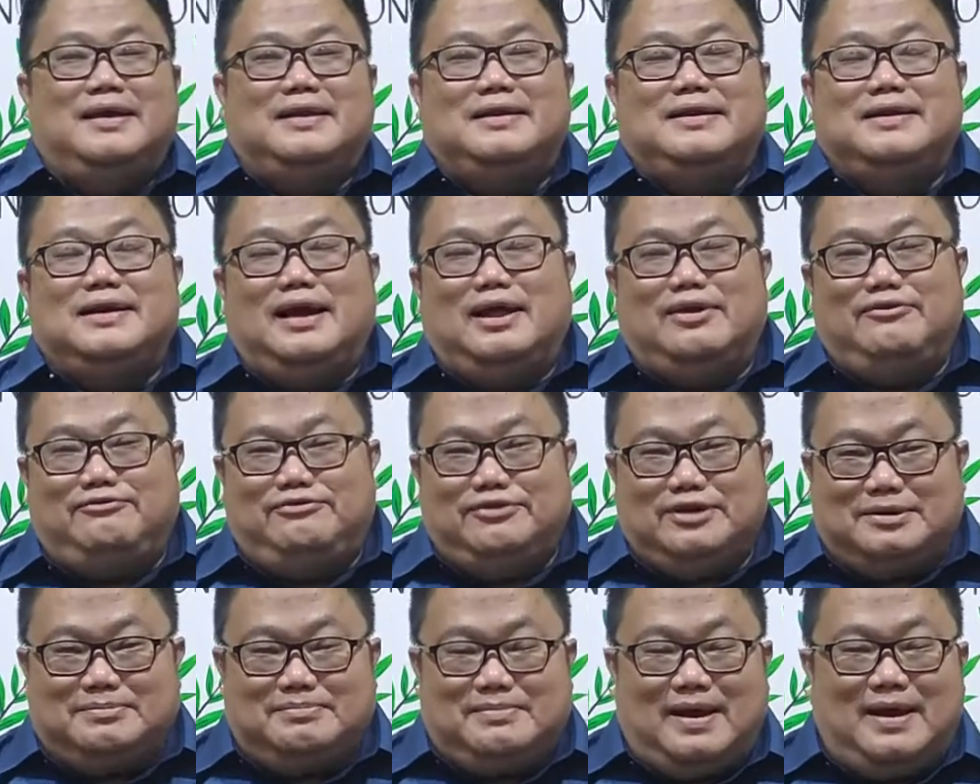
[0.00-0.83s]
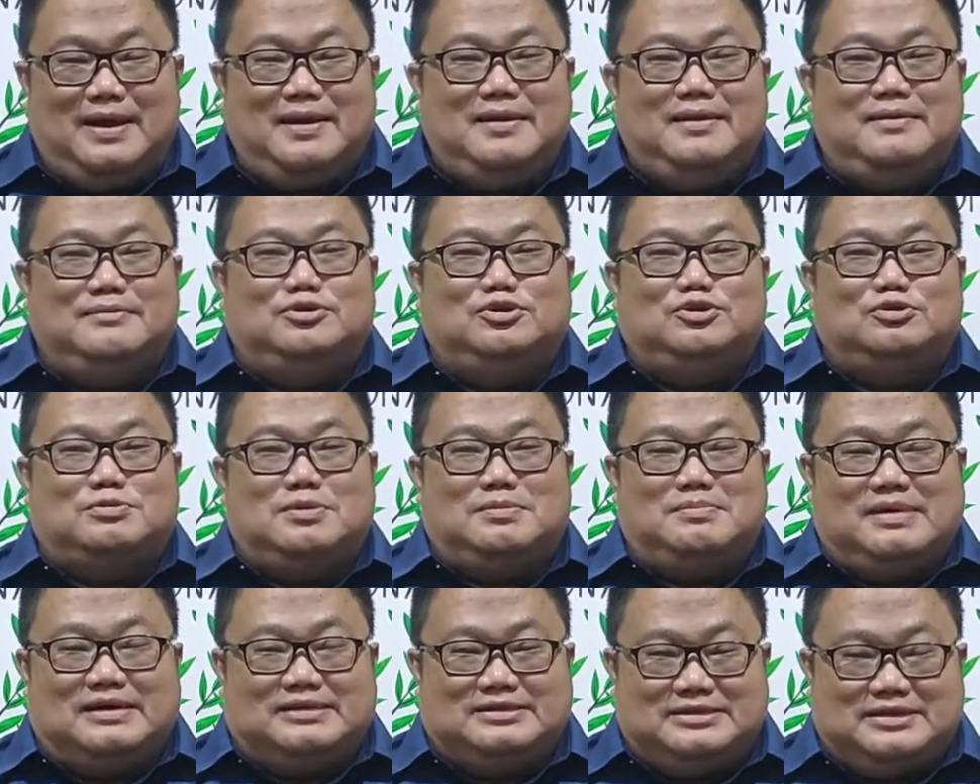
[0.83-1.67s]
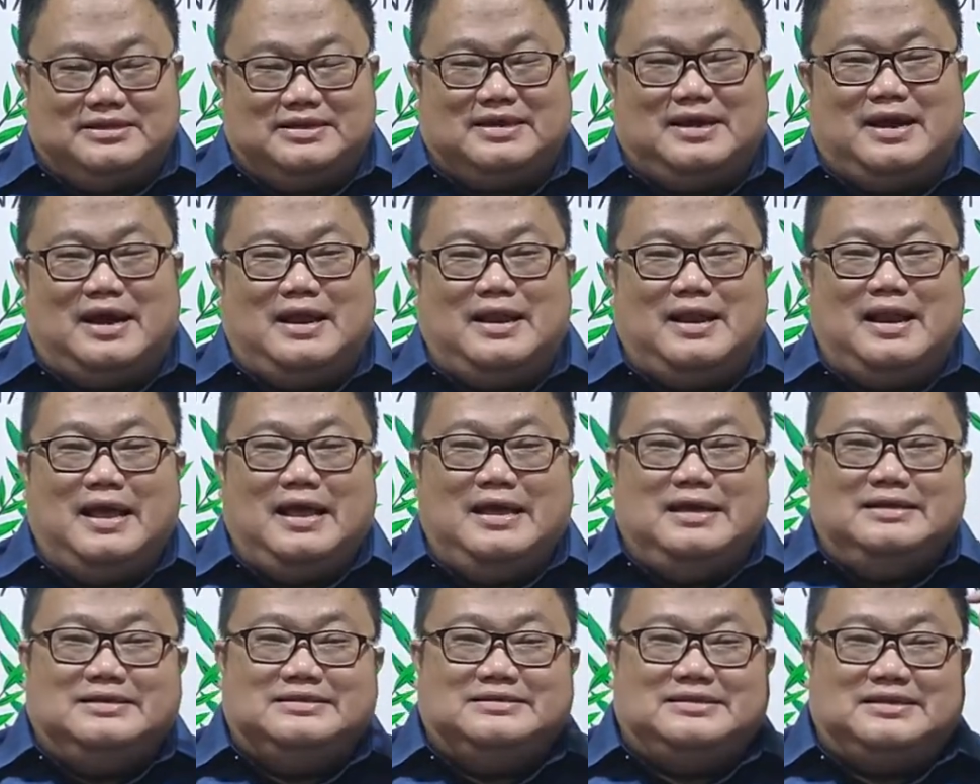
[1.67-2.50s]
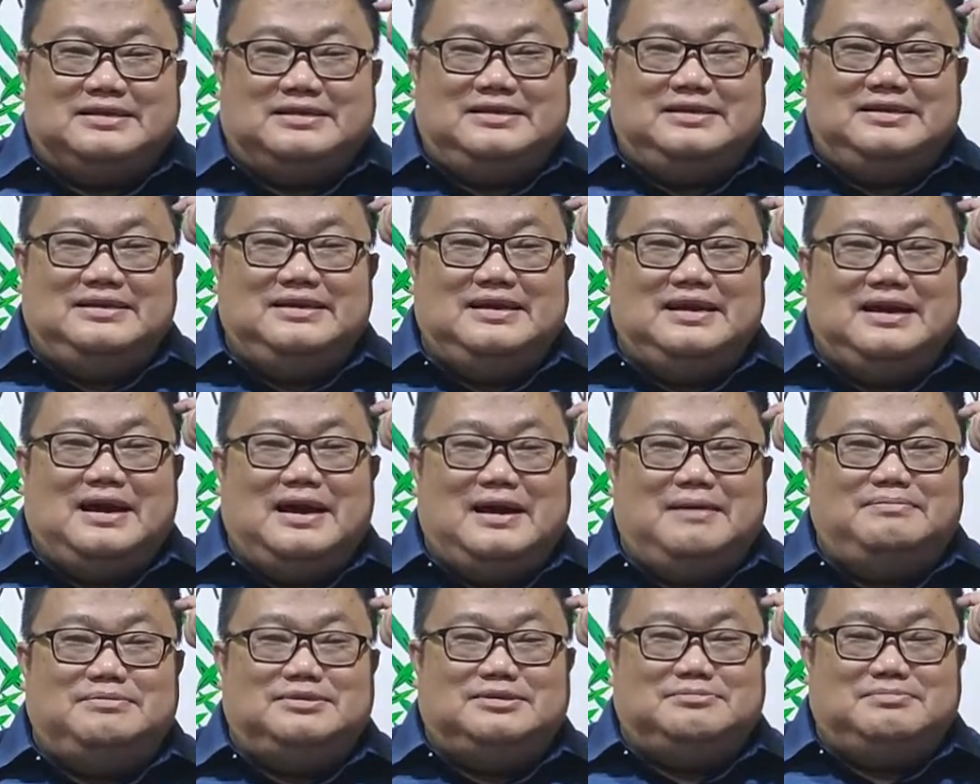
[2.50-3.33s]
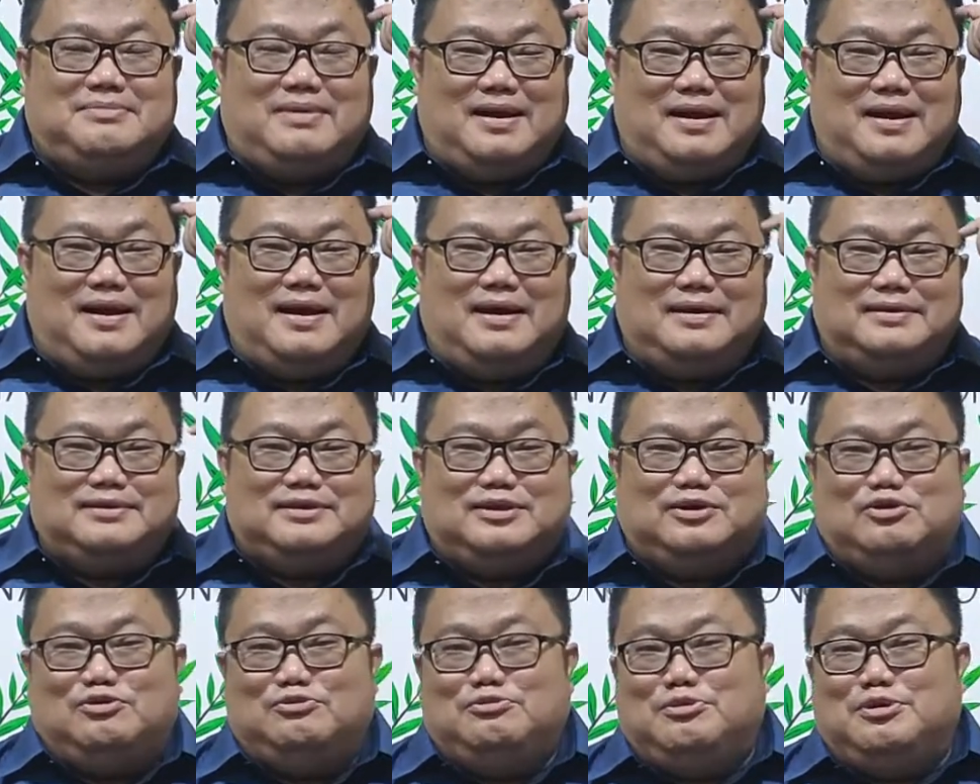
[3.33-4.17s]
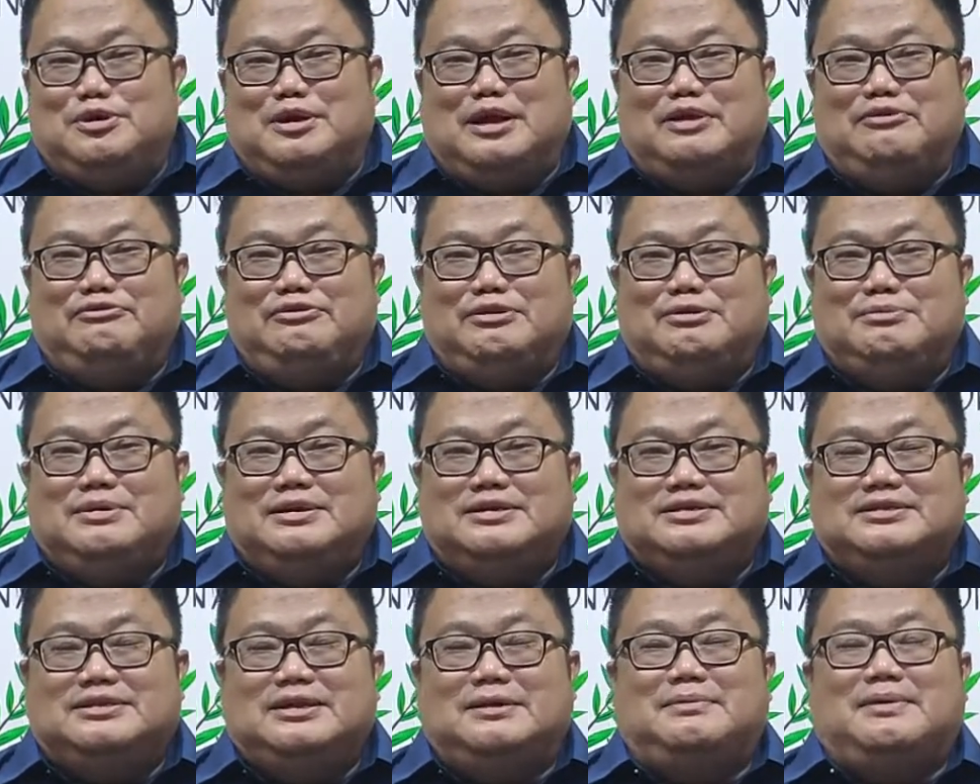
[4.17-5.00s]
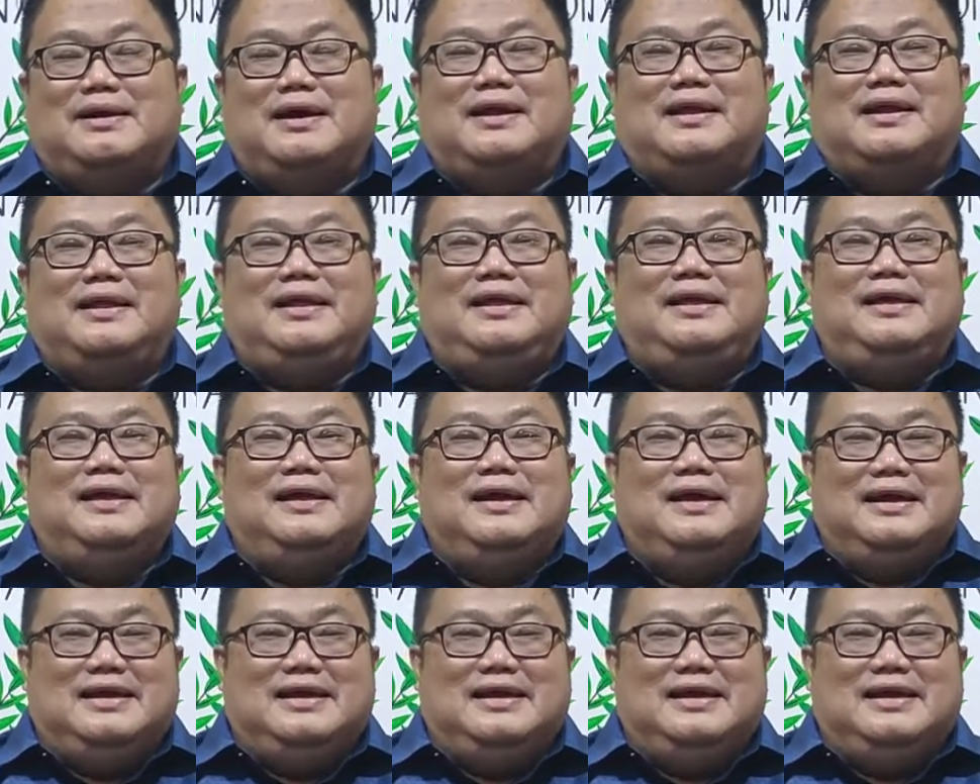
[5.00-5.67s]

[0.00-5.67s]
dengan firman untuk memastikan setiap jemaat terhubung dengan firman setiap hari